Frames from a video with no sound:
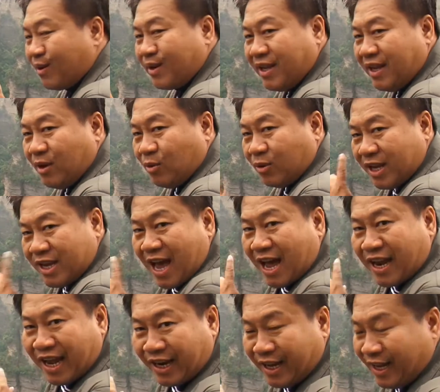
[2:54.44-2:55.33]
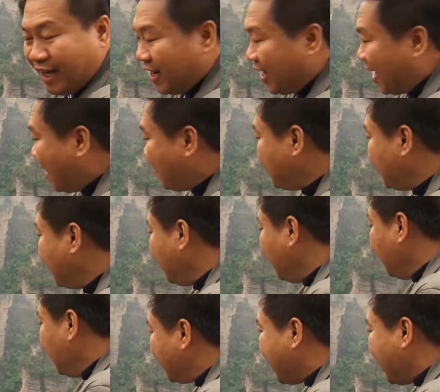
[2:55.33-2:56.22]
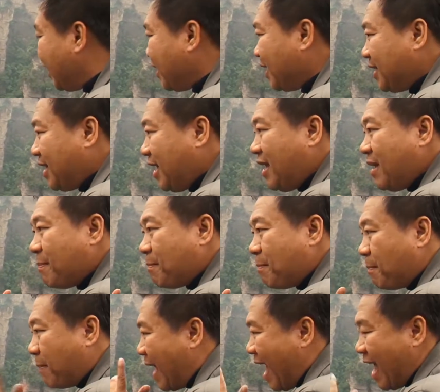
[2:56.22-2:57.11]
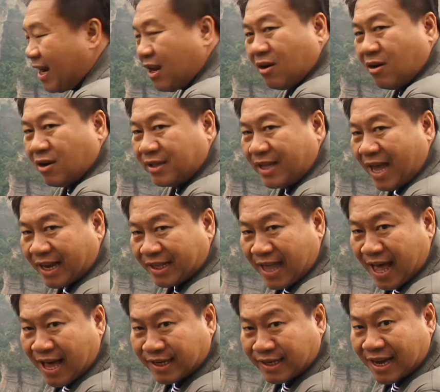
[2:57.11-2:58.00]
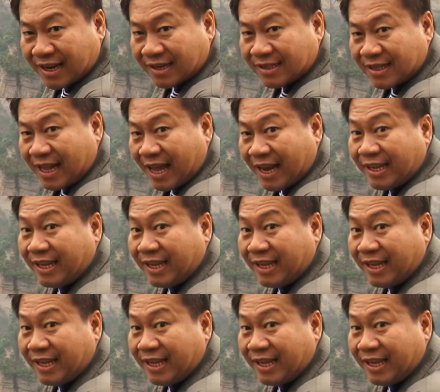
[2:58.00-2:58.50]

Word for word: งที่อุทยานแห่งนี้นะครับ สิ่งหนึ่งที่แปลกแล้วก็แตกต่างจากหลาย